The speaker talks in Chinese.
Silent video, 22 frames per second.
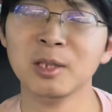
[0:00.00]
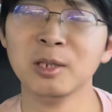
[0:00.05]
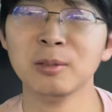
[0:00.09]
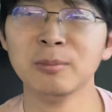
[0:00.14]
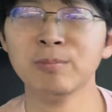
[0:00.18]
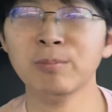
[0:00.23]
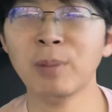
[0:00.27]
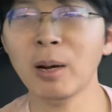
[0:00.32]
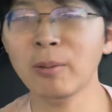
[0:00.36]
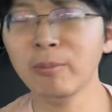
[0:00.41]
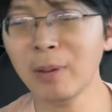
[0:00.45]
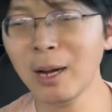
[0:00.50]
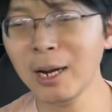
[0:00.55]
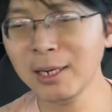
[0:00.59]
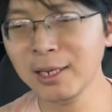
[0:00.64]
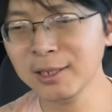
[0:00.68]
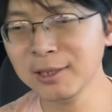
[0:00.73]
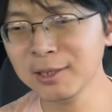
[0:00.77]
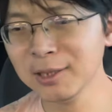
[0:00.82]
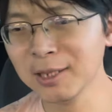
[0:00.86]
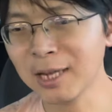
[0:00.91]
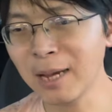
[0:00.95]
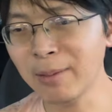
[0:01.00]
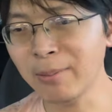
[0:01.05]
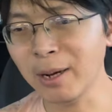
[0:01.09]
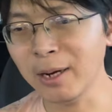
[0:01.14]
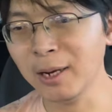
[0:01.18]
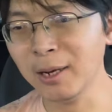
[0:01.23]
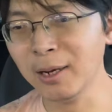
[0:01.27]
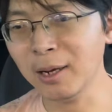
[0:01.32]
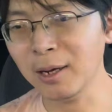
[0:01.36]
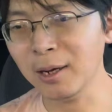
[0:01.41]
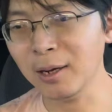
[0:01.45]
庞巴迪是干嘛
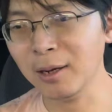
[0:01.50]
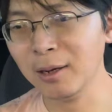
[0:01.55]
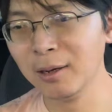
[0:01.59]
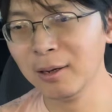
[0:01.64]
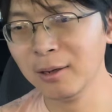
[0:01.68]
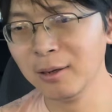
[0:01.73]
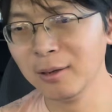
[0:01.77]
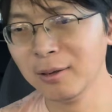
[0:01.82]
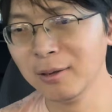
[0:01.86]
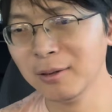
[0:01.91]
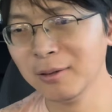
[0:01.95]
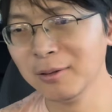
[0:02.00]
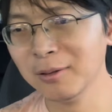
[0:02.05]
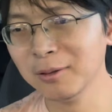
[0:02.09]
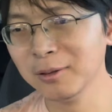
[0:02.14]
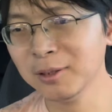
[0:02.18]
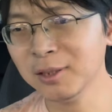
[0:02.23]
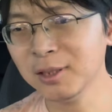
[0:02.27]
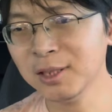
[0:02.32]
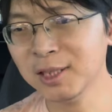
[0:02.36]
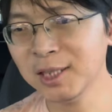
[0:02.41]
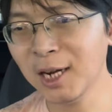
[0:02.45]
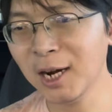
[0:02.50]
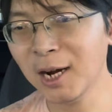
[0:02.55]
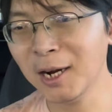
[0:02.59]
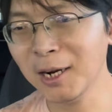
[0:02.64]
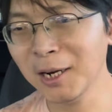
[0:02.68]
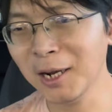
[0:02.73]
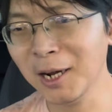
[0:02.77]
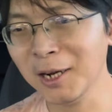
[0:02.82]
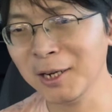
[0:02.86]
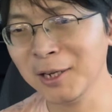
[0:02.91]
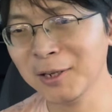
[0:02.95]
的呢？是加拿
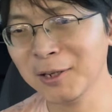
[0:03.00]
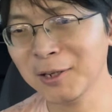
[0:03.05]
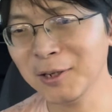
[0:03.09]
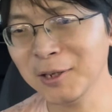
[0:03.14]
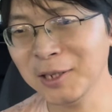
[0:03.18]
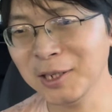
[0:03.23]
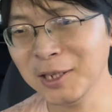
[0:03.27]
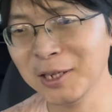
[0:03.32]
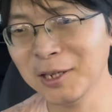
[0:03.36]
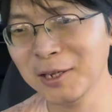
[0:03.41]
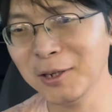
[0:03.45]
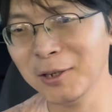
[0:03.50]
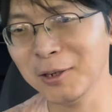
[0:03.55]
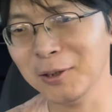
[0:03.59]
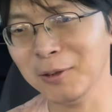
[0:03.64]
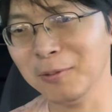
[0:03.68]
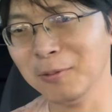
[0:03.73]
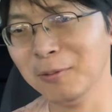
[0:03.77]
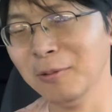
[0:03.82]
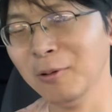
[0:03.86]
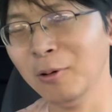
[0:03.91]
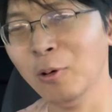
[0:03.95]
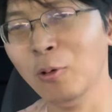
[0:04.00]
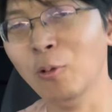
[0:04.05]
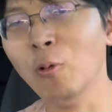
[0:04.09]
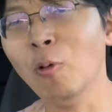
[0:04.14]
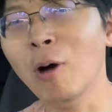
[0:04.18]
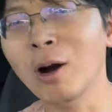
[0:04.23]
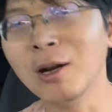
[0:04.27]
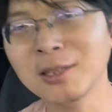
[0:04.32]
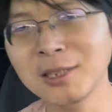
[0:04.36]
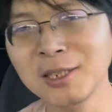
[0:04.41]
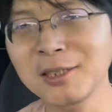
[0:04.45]
大那个一个
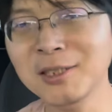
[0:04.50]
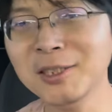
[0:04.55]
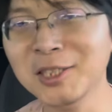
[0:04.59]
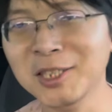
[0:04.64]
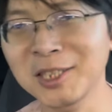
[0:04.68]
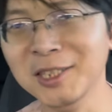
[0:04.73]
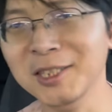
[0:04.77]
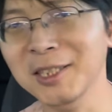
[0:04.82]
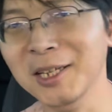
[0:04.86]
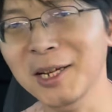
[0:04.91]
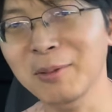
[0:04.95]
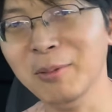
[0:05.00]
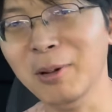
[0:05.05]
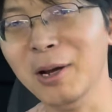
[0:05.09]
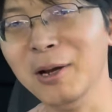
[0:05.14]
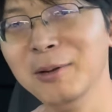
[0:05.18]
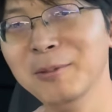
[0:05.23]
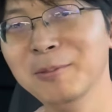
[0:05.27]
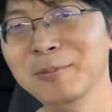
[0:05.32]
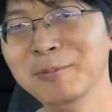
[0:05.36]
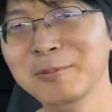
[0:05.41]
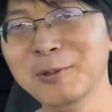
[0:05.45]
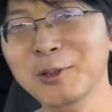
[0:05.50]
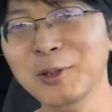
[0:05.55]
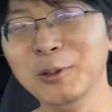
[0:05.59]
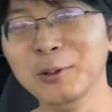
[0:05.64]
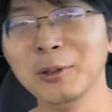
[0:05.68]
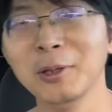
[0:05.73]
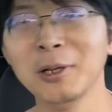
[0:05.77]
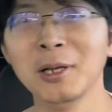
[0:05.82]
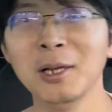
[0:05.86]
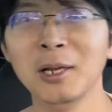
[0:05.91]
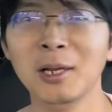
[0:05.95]
黄金企业吧，就
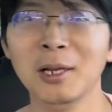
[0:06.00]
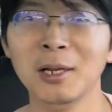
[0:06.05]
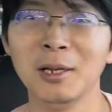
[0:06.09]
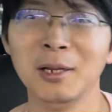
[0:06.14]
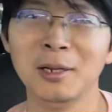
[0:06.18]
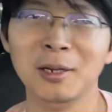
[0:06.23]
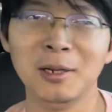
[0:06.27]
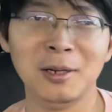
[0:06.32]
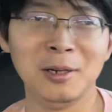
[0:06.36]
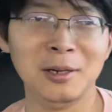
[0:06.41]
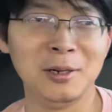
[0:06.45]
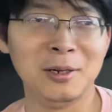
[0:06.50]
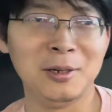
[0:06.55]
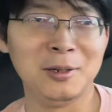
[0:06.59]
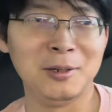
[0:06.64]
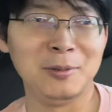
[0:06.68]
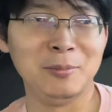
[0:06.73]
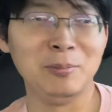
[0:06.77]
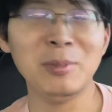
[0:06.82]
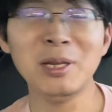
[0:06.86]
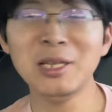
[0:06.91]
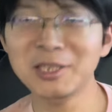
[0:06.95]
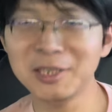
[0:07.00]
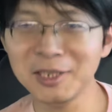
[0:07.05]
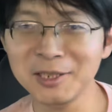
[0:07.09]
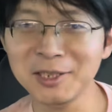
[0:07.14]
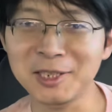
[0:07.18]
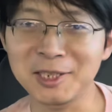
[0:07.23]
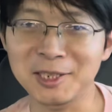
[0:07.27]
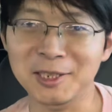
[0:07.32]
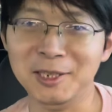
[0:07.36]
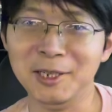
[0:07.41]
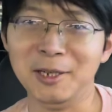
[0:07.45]
明星
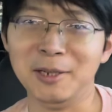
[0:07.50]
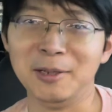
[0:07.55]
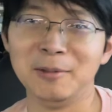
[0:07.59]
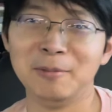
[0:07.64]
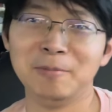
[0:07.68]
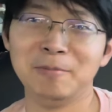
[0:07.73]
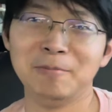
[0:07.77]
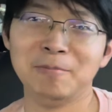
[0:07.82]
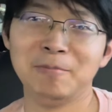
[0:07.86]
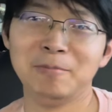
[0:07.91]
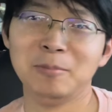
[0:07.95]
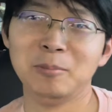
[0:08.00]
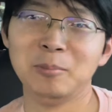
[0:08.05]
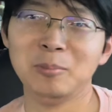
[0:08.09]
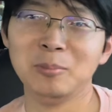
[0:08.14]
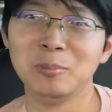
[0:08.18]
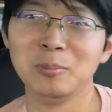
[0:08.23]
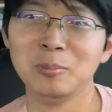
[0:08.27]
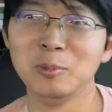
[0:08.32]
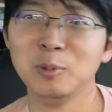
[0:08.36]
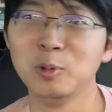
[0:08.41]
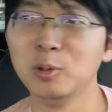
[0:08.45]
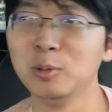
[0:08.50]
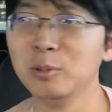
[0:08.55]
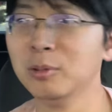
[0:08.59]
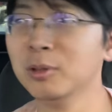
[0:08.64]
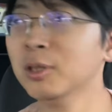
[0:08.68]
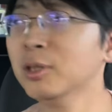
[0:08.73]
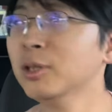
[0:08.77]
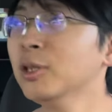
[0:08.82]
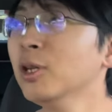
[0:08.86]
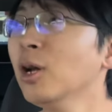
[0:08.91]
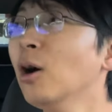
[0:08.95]
企业，
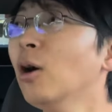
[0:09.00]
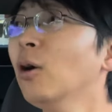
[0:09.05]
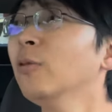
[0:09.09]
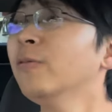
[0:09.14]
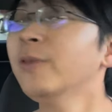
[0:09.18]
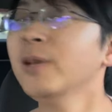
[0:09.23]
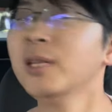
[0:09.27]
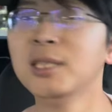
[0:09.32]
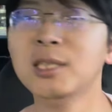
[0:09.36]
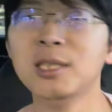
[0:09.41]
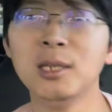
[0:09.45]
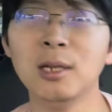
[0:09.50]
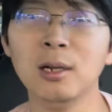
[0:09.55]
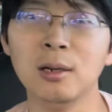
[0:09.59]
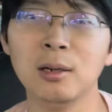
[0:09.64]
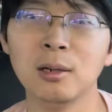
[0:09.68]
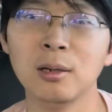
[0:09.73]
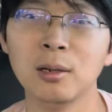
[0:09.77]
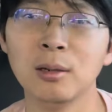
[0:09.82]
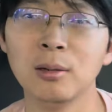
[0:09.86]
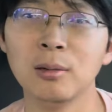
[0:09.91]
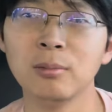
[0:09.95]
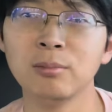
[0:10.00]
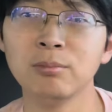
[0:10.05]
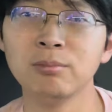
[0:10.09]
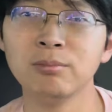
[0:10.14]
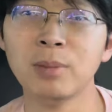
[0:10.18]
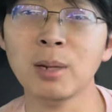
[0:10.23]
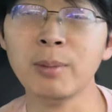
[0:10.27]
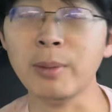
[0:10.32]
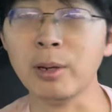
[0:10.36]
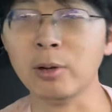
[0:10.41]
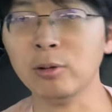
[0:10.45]
造飞机的，
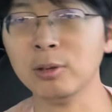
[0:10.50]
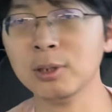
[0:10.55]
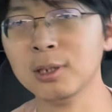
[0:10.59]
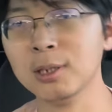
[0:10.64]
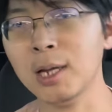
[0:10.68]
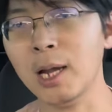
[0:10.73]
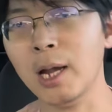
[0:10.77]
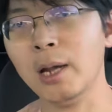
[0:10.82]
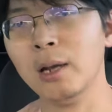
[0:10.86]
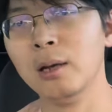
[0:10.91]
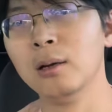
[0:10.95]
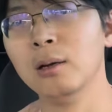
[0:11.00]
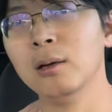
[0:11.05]
被美国制裁。